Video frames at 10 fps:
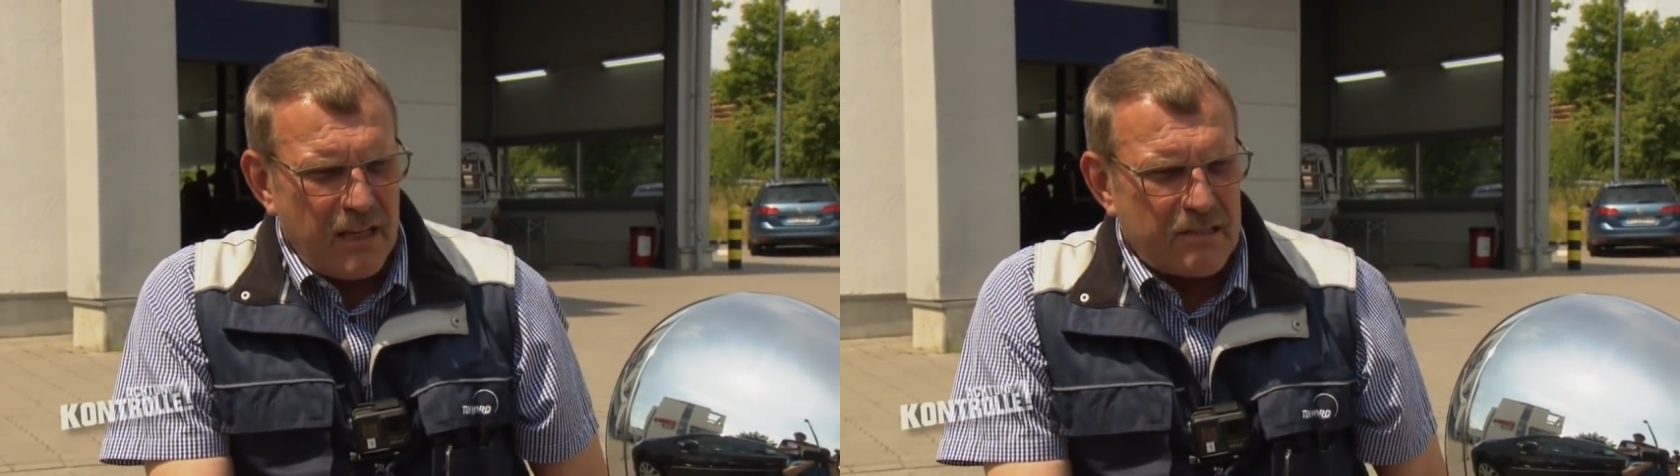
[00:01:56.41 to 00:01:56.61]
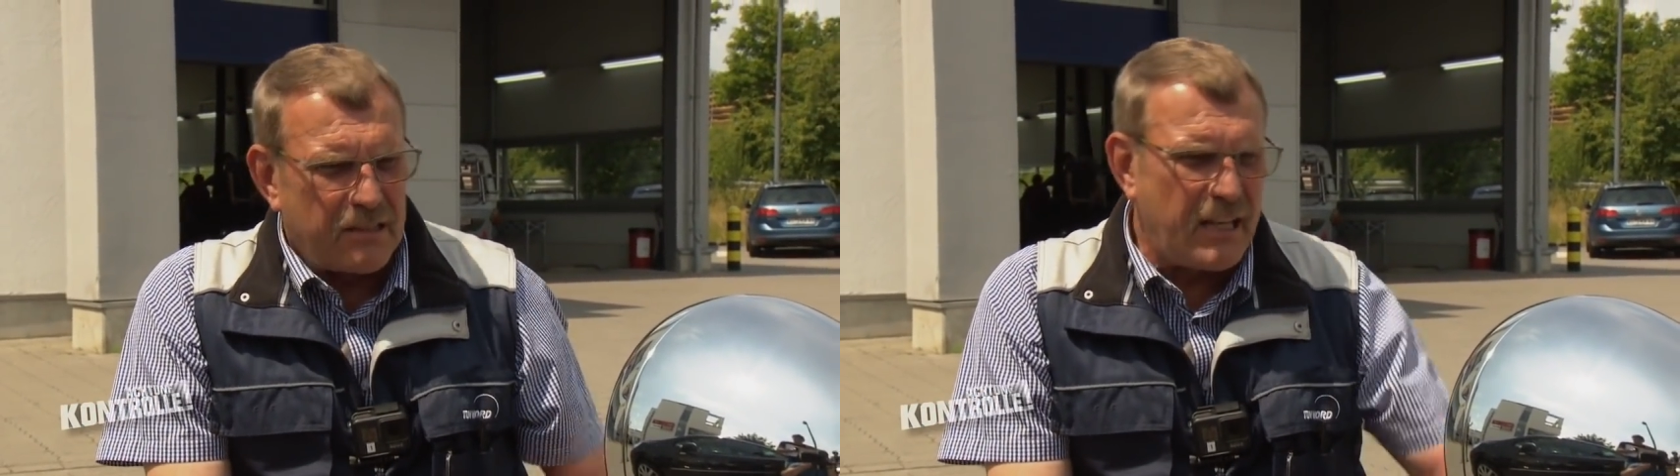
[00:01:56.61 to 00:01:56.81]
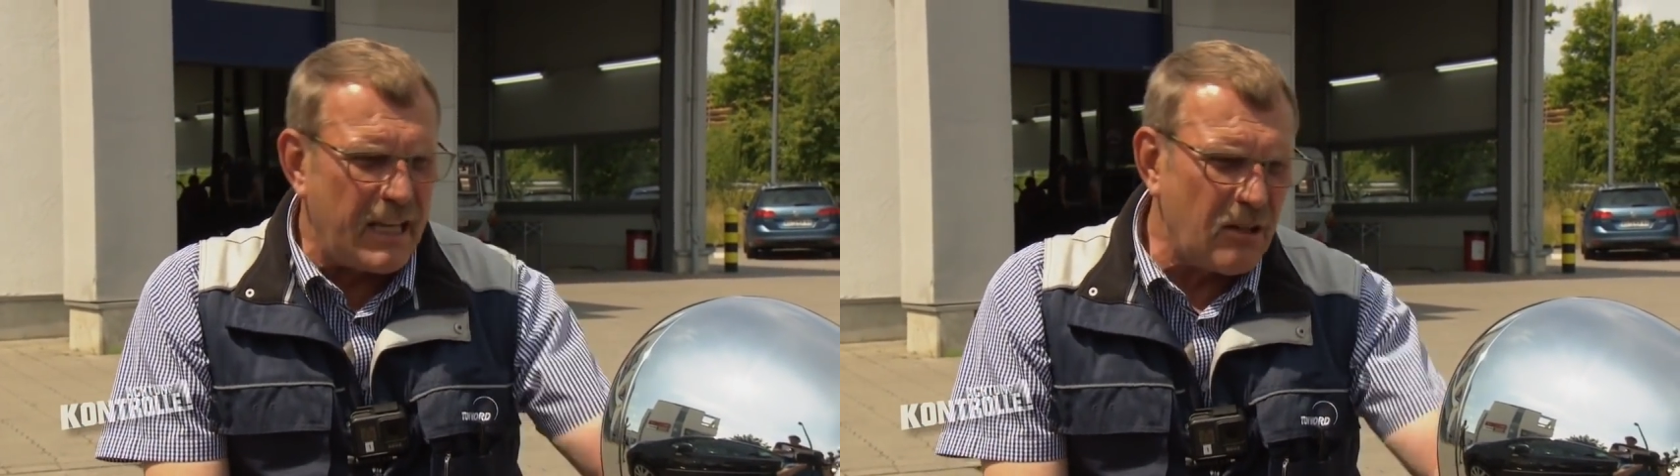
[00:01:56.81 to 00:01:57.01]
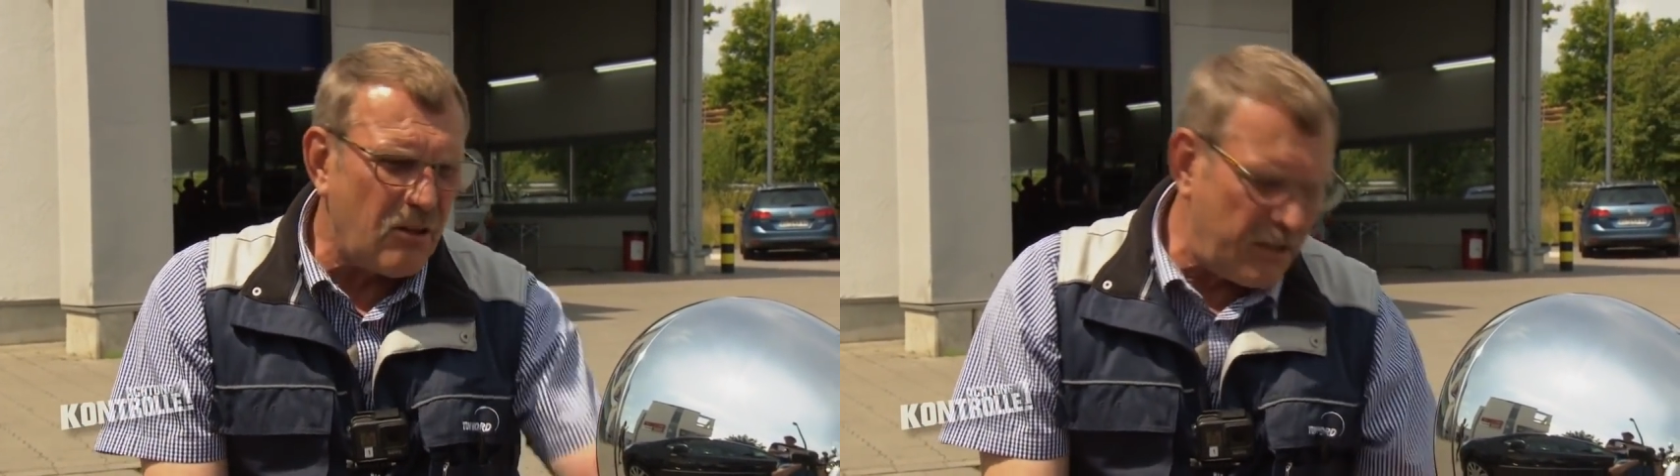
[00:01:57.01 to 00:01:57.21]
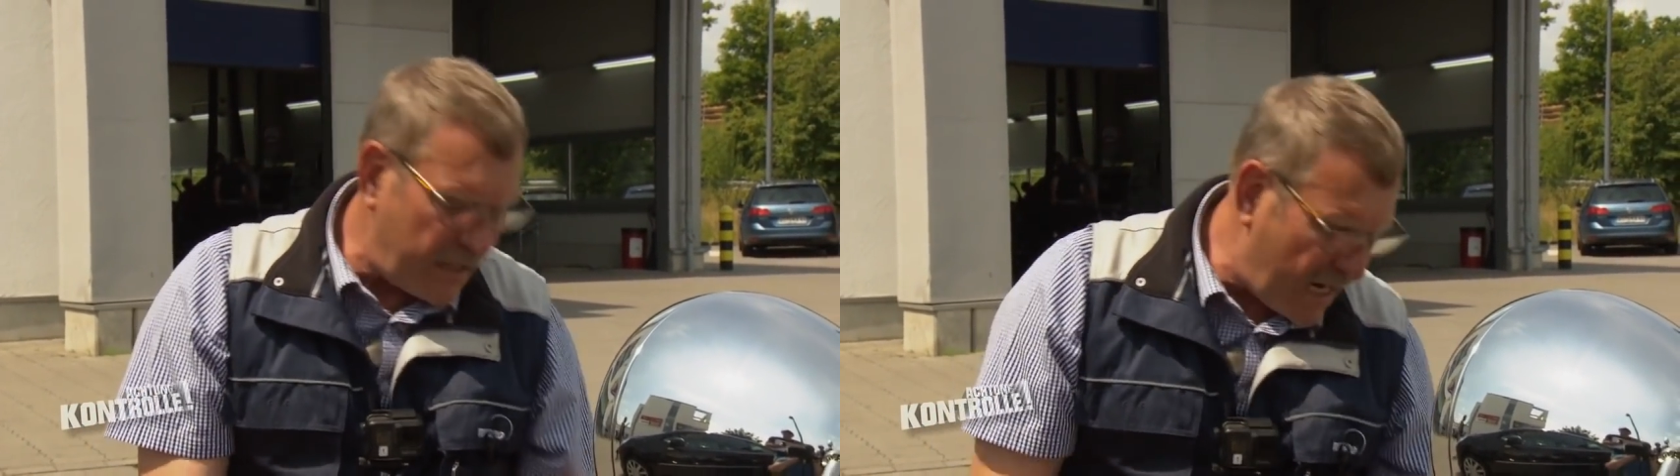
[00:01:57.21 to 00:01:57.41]
Es Sind
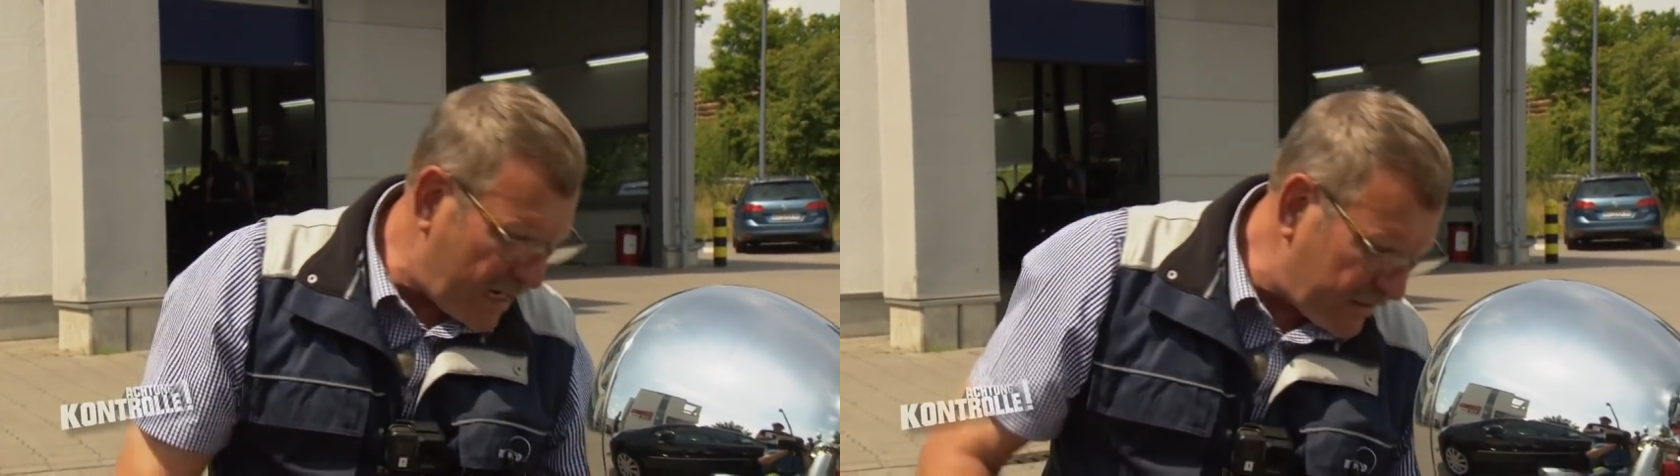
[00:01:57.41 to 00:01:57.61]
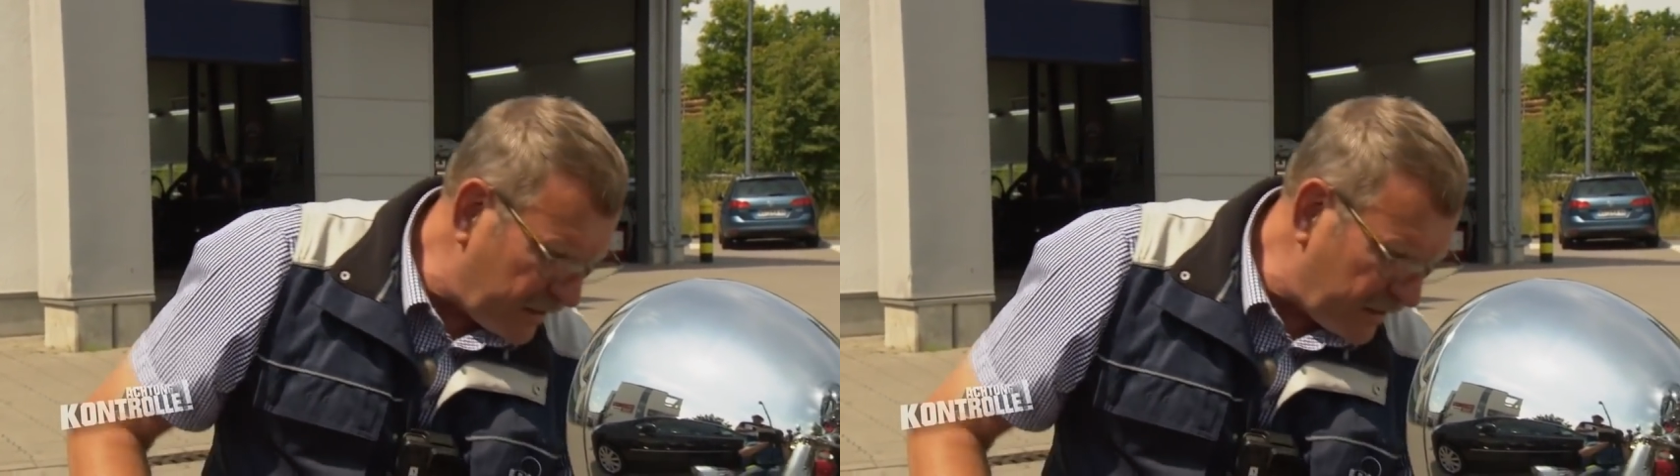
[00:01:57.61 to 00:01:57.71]
Kegelrollenlager